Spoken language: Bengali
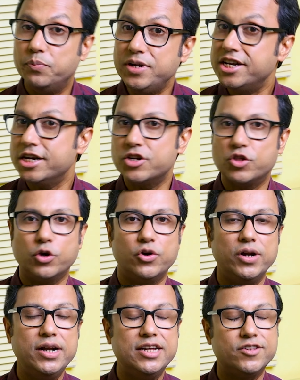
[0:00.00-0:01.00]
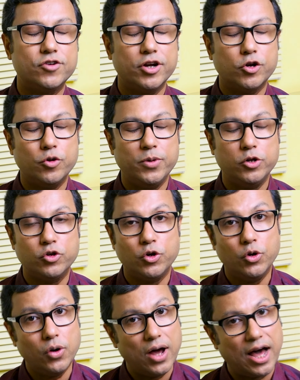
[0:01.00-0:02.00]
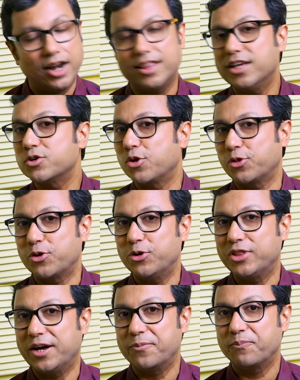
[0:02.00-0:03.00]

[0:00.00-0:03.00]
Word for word: বিশেষ ধরনের হিস্টেরেক্টমির জন্য আলাদা সতর্কতা